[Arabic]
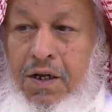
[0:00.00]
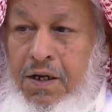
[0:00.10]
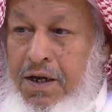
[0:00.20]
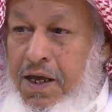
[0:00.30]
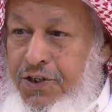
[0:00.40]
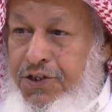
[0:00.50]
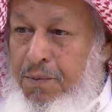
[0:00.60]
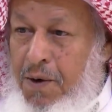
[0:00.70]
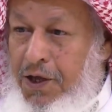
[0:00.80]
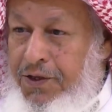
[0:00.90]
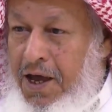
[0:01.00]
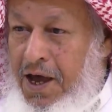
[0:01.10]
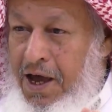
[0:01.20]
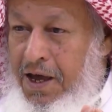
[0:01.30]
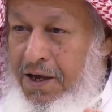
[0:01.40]
ليس
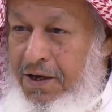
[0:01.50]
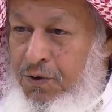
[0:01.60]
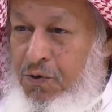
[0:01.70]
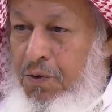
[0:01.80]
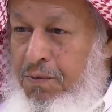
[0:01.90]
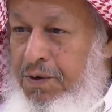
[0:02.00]
بعدها نور